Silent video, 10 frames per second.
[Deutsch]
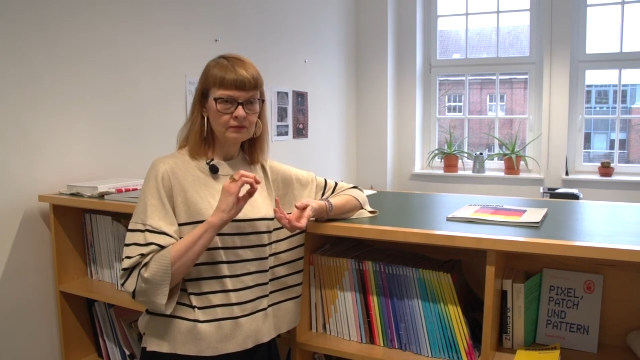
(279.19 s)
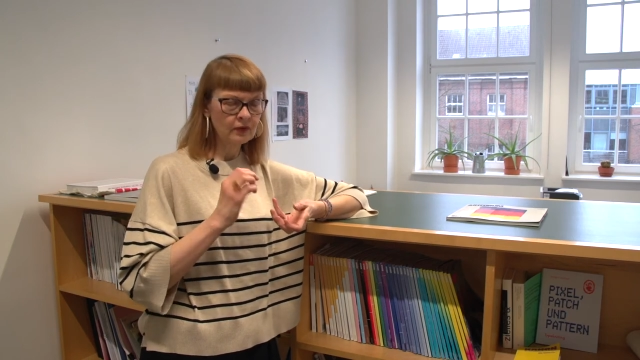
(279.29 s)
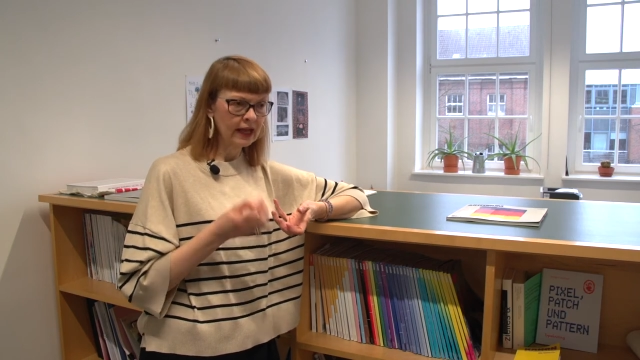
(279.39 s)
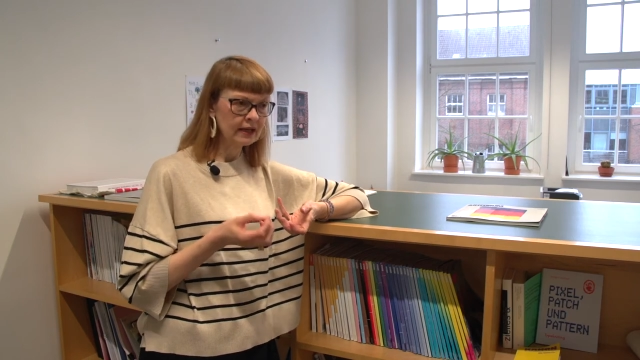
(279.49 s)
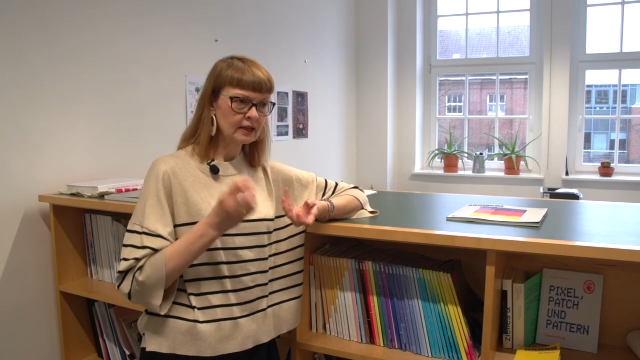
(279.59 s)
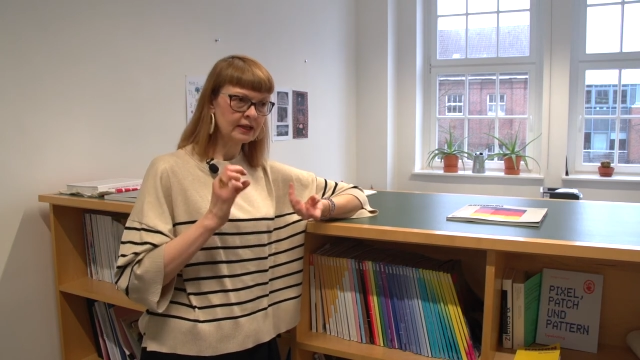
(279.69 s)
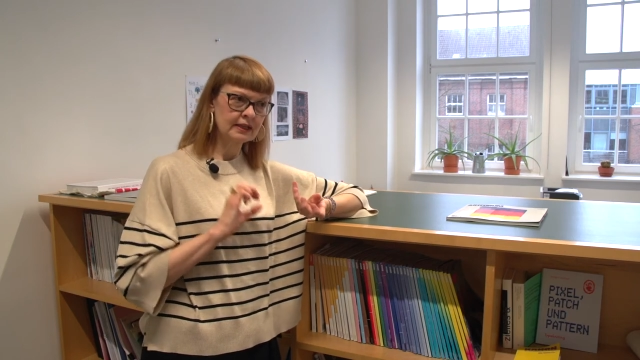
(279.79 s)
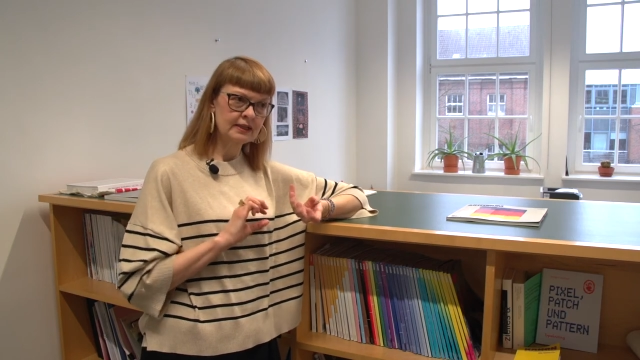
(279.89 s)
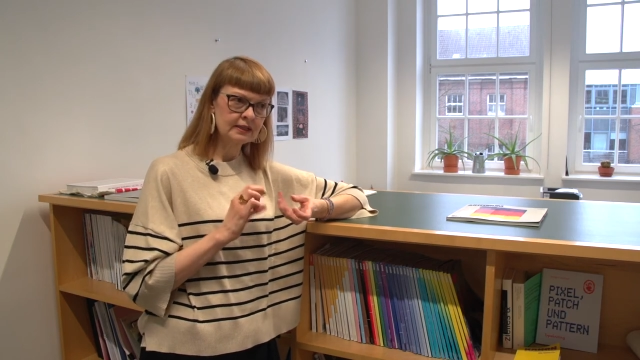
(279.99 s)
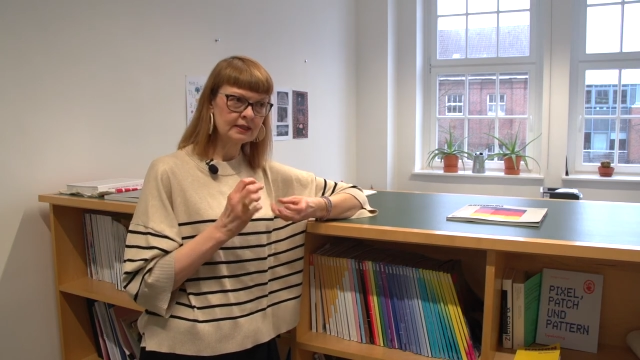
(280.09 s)
verändern,
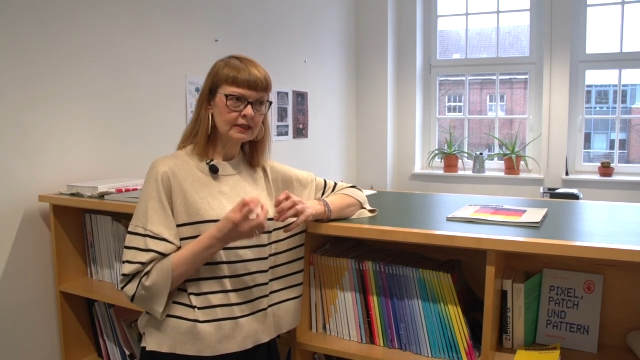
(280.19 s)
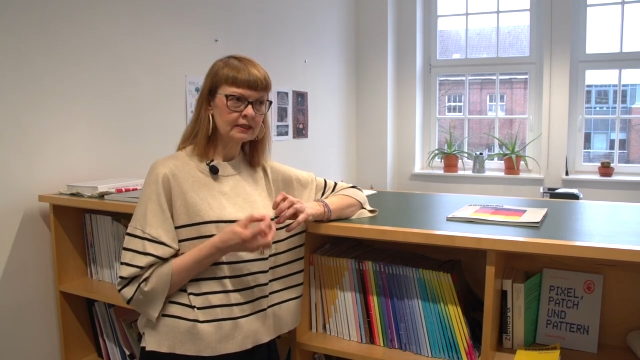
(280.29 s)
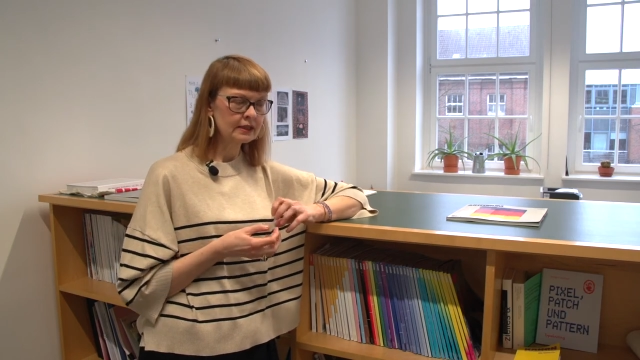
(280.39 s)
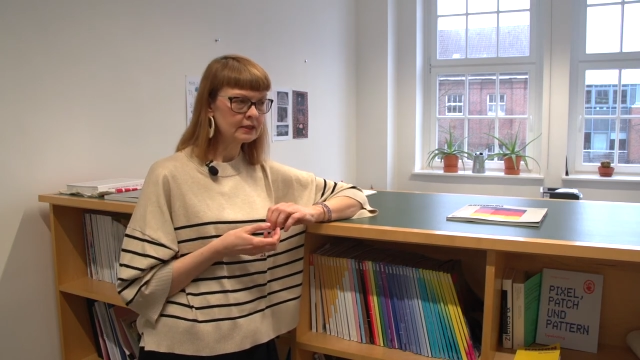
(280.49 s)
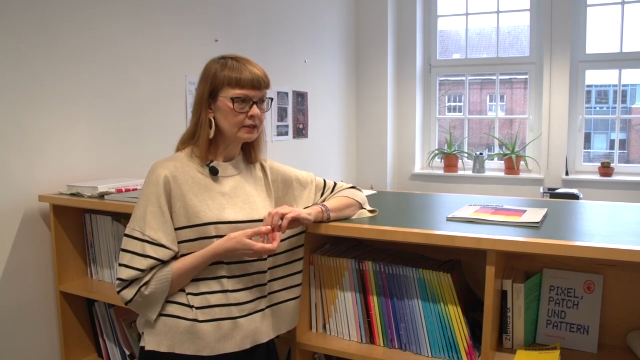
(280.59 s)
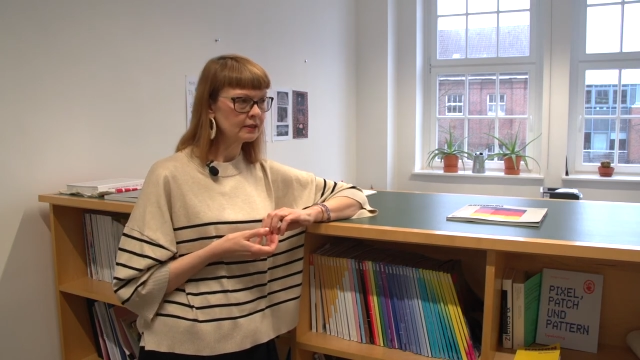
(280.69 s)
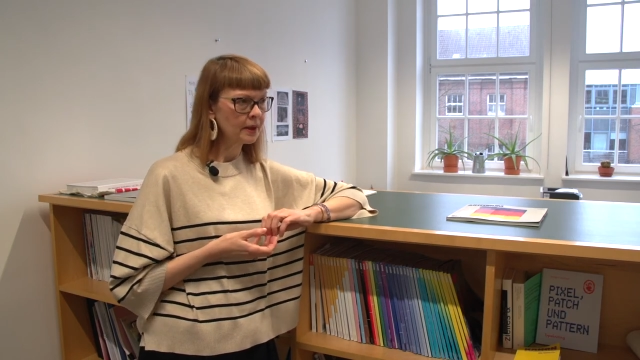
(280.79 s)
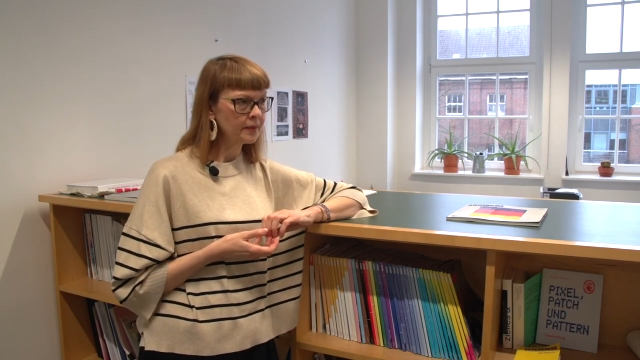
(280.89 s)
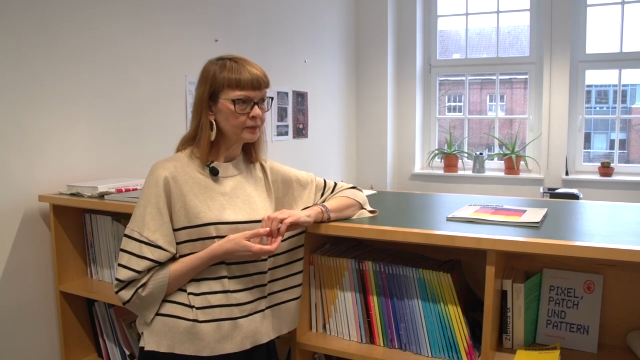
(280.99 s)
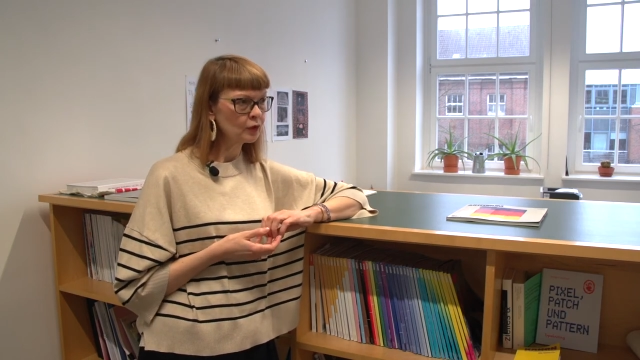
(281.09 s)
kritisieren, das ist
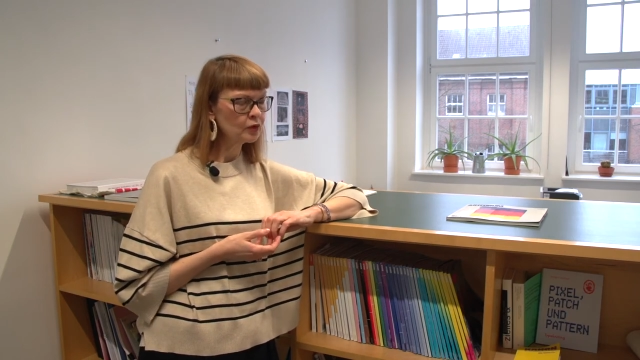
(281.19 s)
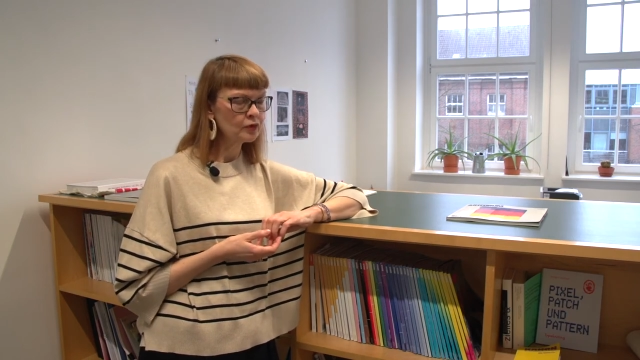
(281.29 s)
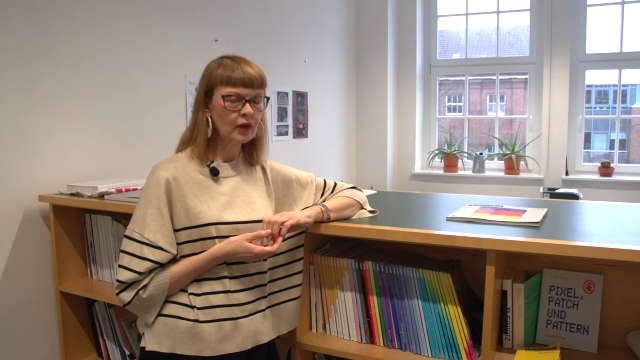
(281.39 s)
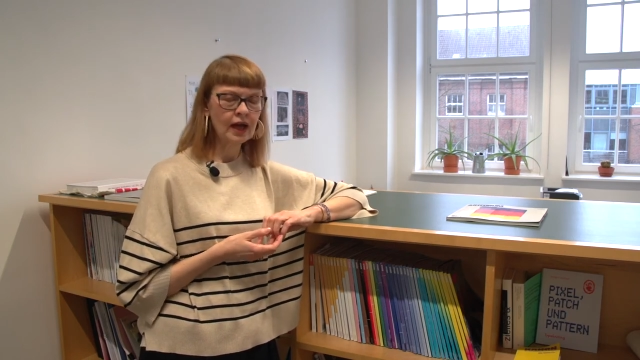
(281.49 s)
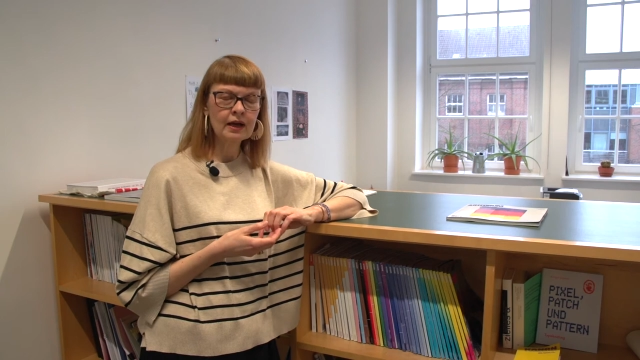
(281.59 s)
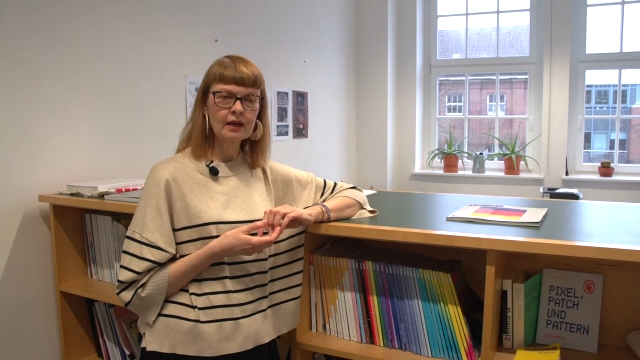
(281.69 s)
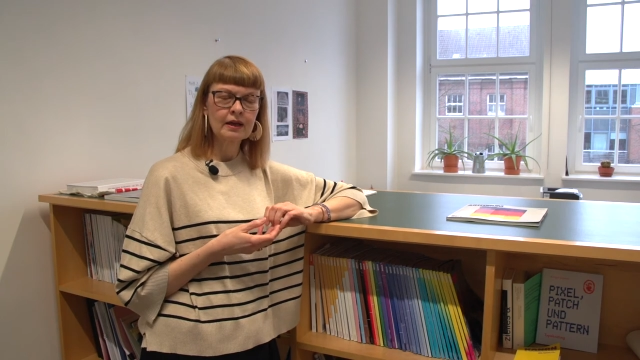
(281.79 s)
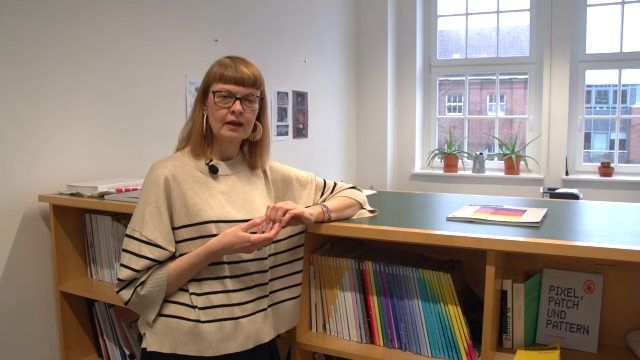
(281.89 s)
ähm, ohne Frage.